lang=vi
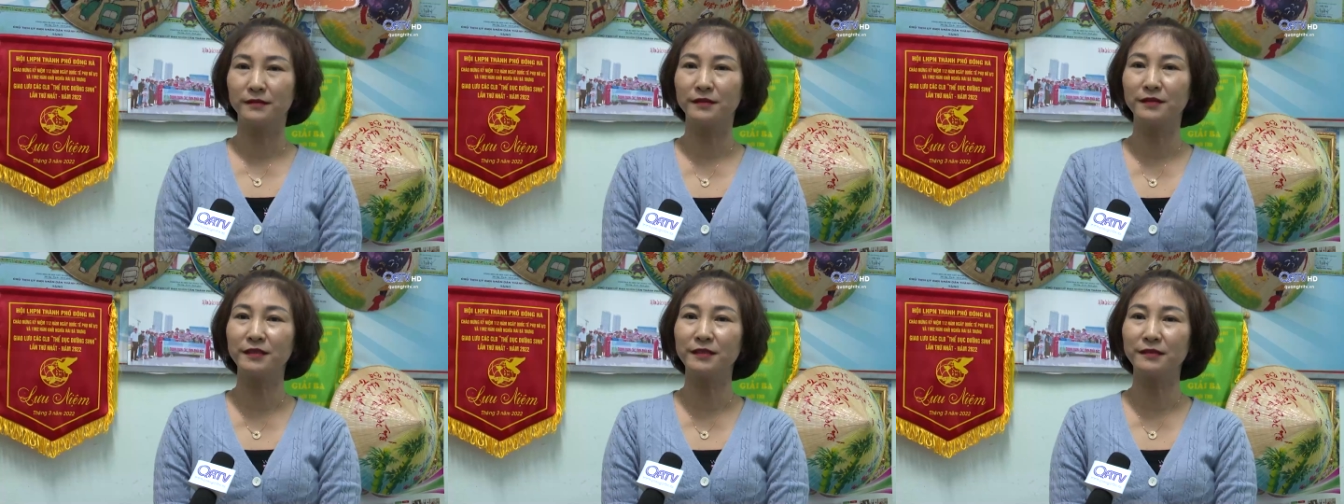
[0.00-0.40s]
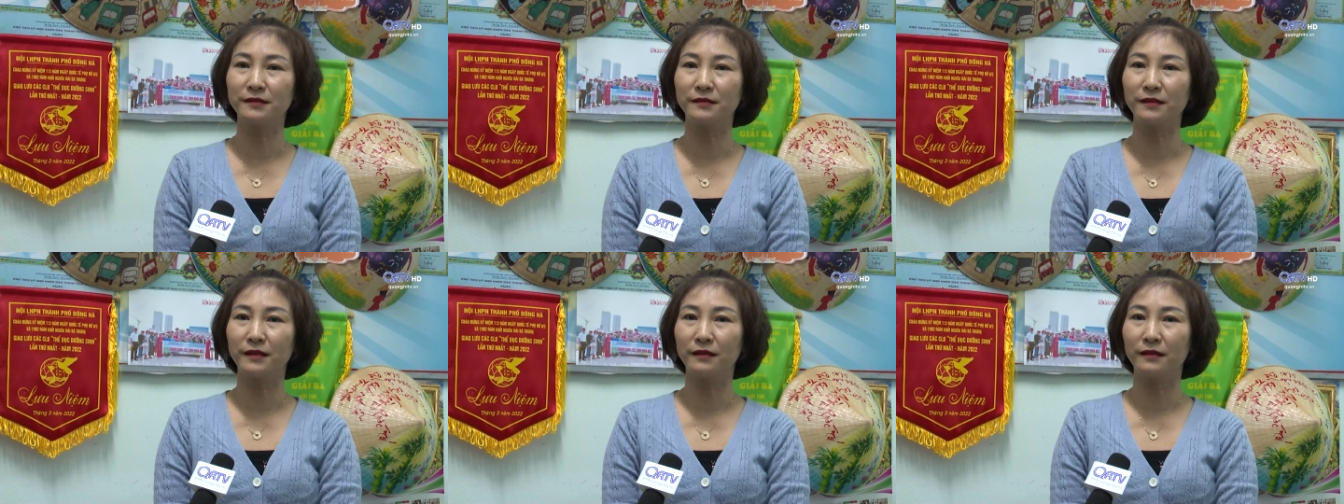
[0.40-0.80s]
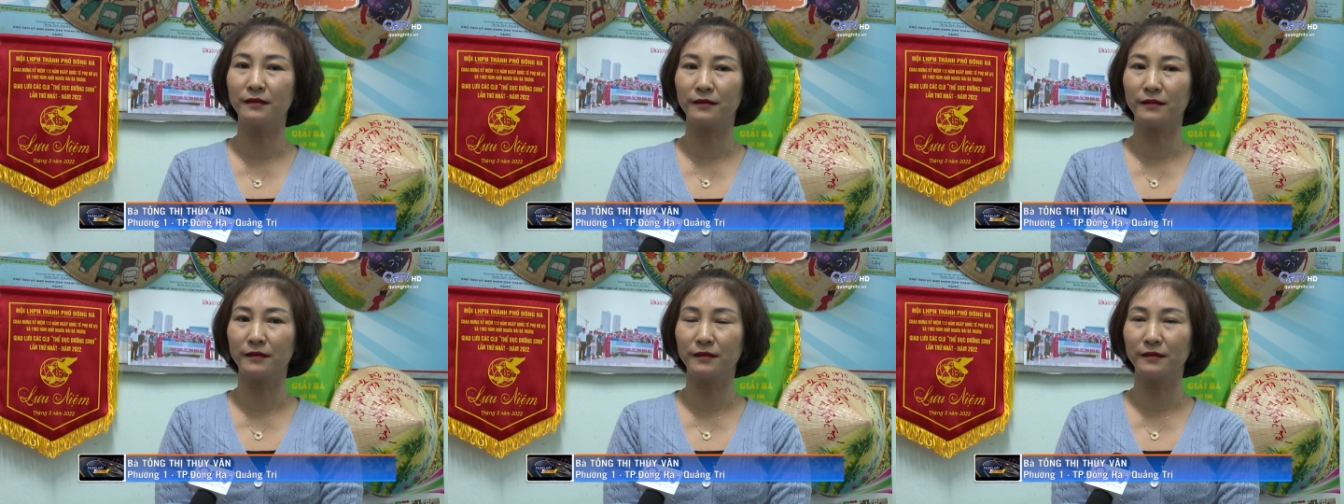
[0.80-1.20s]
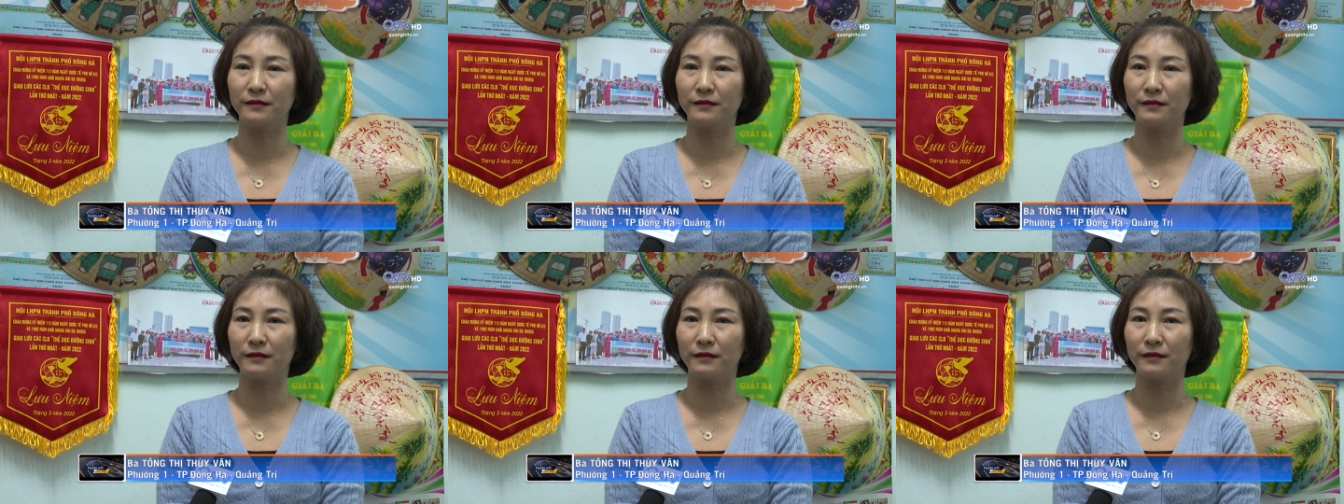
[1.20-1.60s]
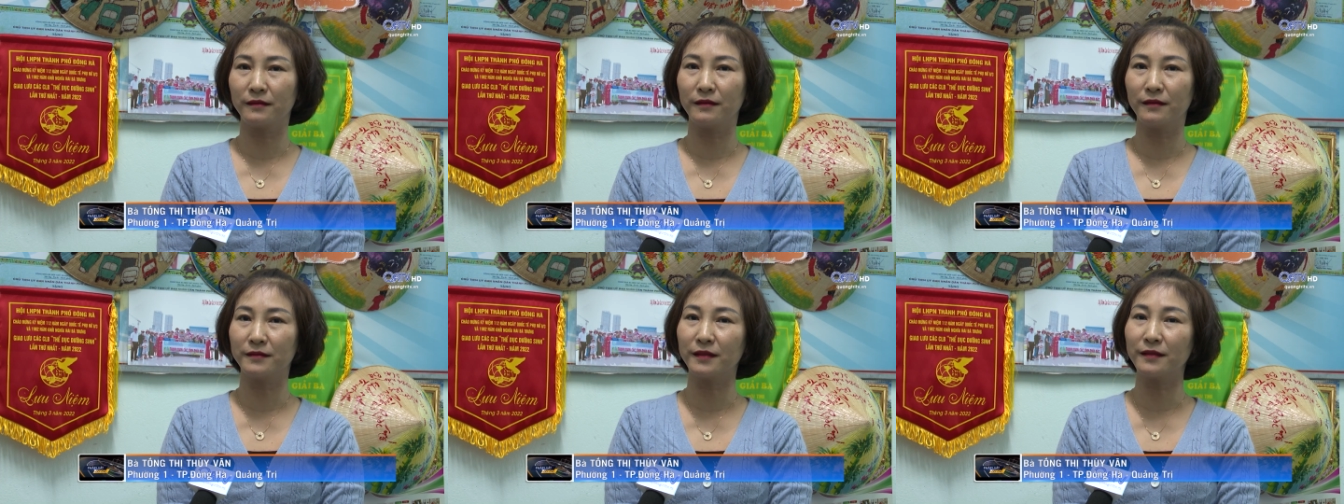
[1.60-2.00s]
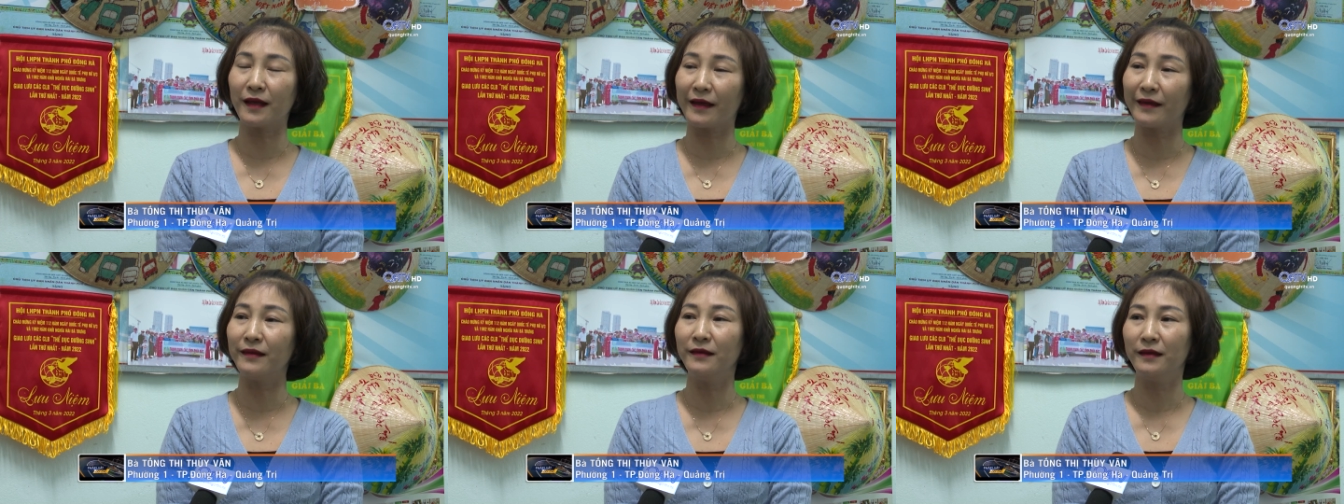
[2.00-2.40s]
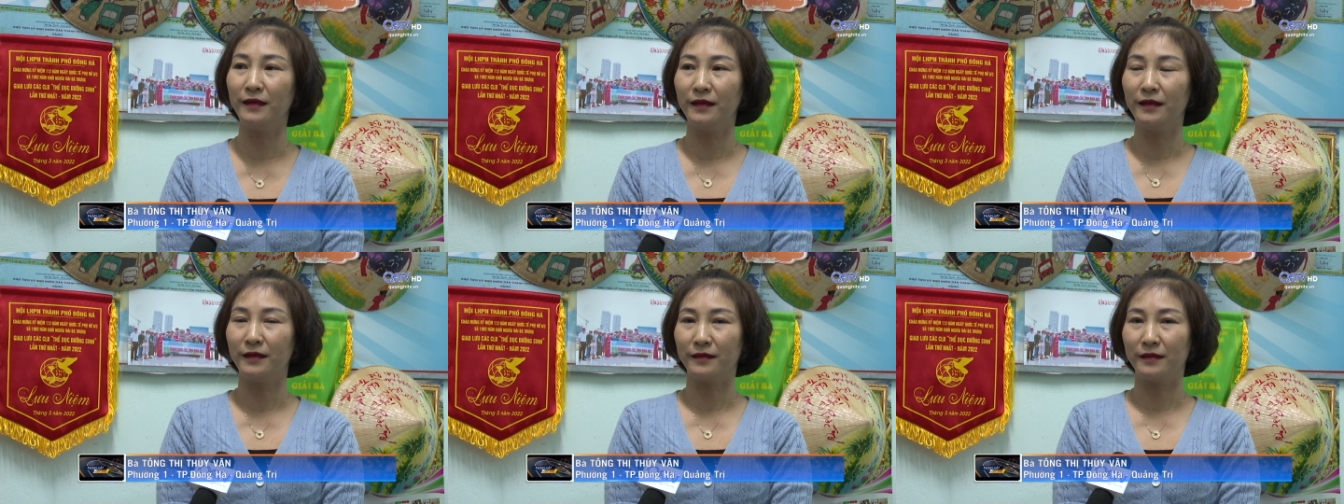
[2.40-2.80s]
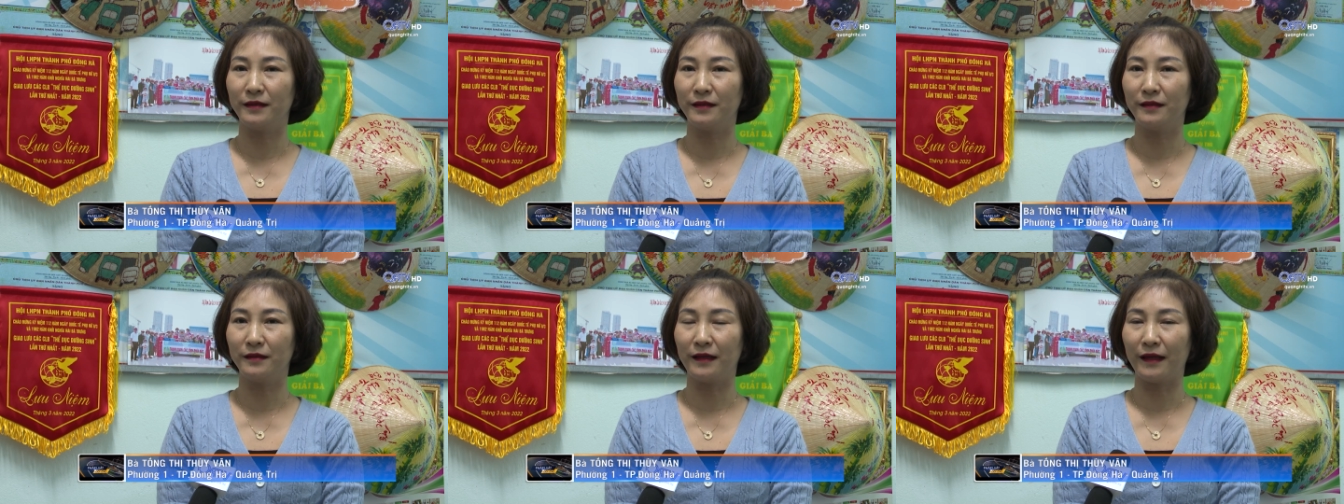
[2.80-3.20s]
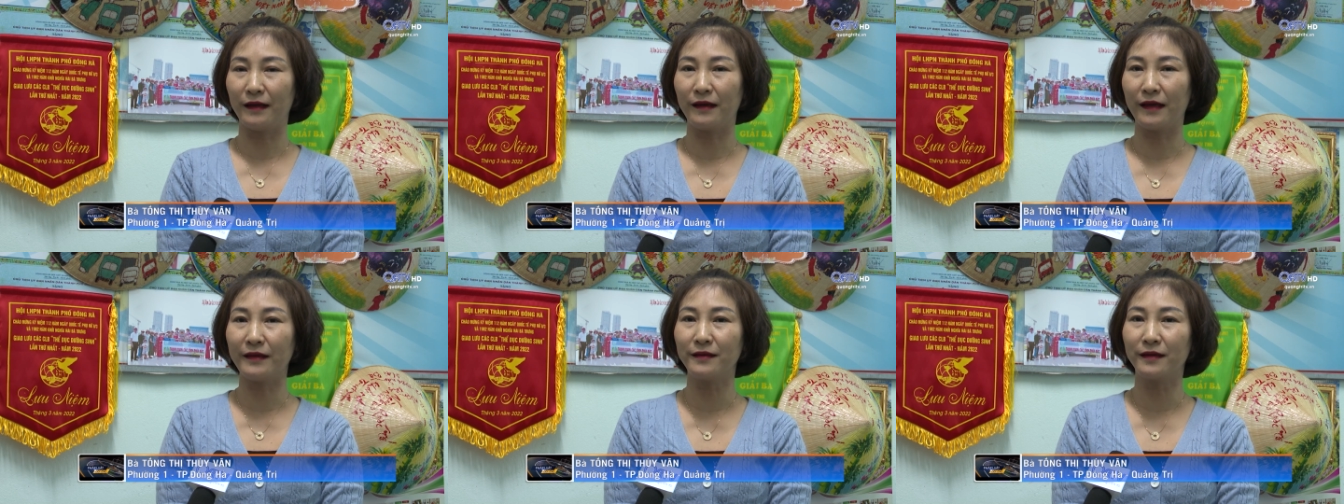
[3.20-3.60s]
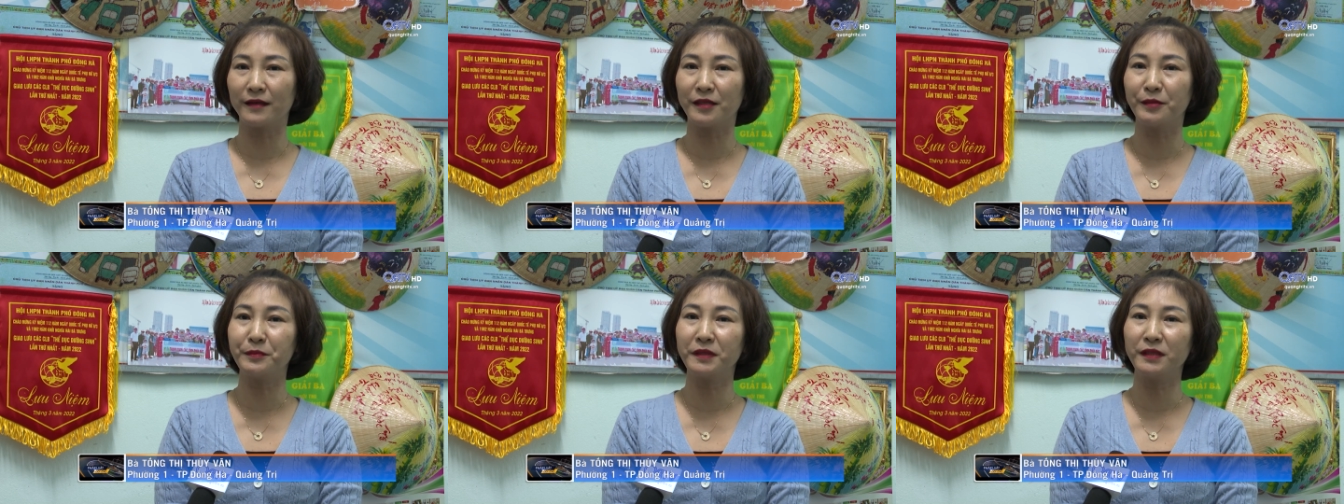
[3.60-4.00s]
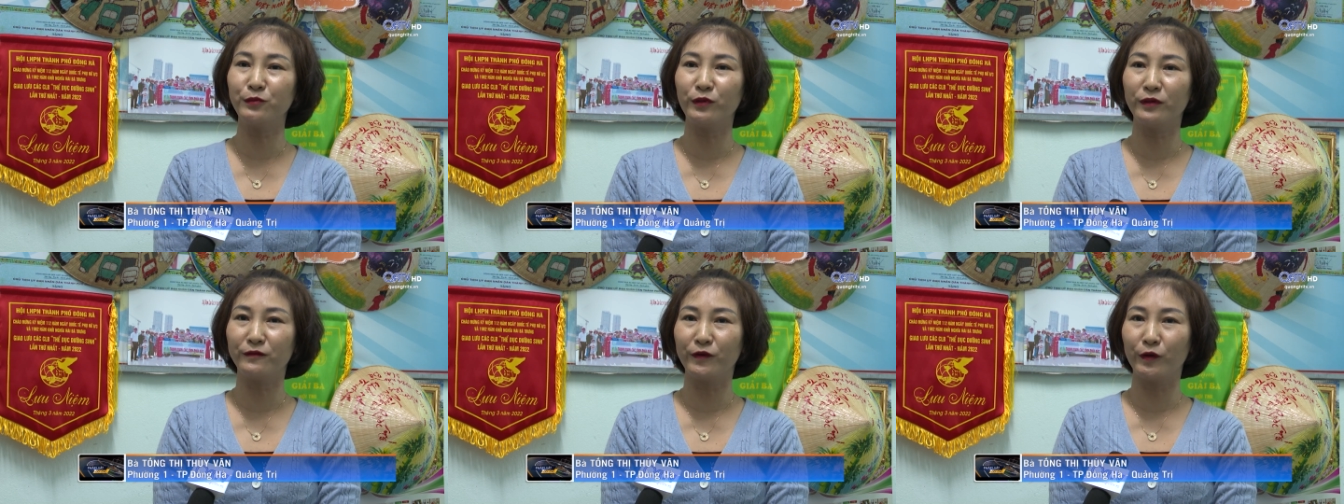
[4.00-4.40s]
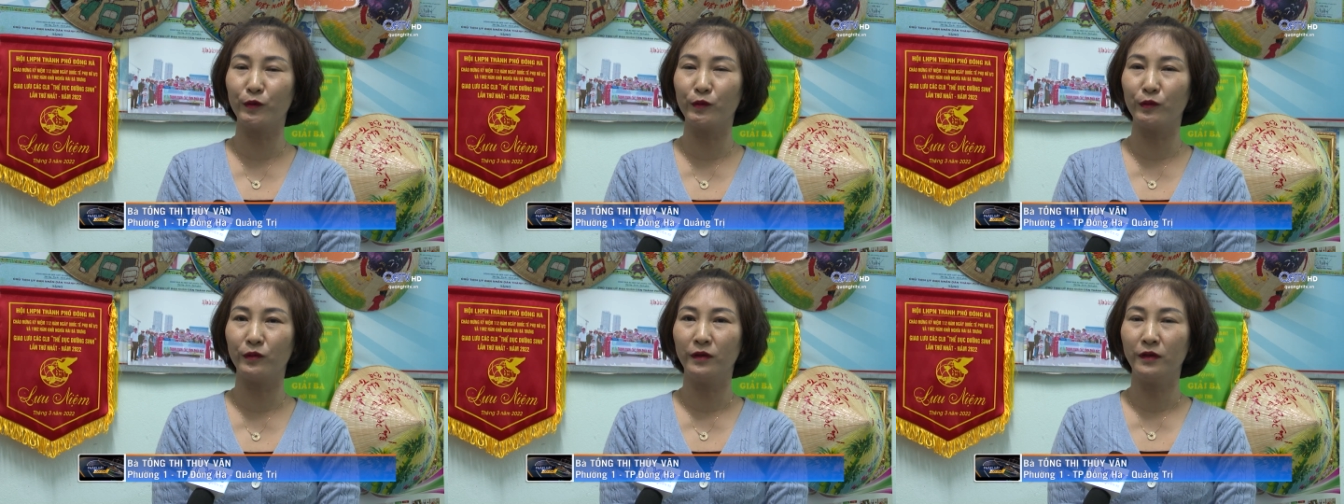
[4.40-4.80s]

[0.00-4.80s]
Chương trình này là, cái, là rất hay để lắng nghe được cái tâm tư nguyện vọng